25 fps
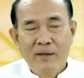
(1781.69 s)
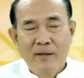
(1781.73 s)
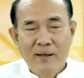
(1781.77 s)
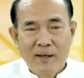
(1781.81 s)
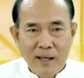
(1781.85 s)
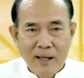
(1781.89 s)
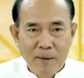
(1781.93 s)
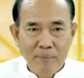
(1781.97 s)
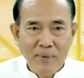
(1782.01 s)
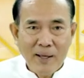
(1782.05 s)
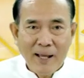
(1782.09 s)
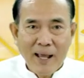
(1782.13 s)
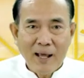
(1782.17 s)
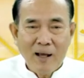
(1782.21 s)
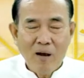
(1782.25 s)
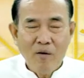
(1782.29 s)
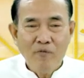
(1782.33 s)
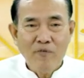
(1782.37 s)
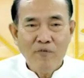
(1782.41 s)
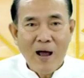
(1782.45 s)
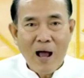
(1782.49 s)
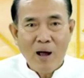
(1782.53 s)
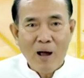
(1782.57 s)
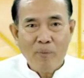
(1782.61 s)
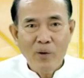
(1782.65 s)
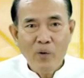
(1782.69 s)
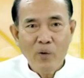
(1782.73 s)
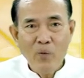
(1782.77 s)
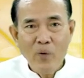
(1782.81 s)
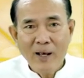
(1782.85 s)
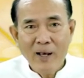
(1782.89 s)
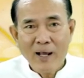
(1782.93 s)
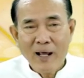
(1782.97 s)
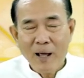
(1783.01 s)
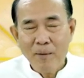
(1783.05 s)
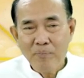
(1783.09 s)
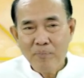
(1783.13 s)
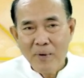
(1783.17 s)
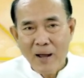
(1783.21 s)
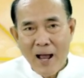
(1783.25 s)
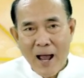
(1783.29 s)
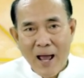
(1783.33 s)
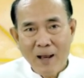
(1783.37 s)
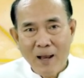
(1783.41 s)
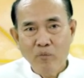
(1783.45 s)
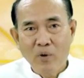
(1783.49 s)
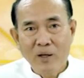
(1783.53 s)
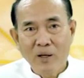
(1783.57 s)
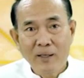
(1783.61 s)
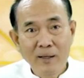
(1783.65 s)
นะครับ ยังไงก็ฝากไว้ด้วยนะครับ งา
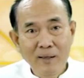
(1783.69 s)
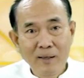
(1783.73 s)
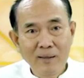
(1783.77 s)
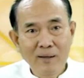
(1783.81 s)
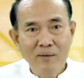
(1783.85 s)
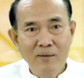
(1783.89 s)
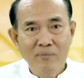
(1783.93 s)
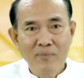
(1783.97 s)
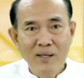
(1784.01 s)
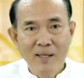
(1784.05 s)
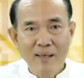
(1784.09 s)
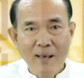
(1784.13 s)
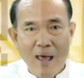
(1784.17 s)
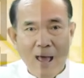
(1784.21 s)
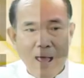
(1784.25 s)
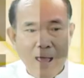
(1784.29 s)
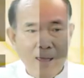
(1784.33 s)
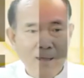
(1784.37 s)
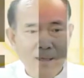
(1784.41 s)
นวันที่ 1 มีนา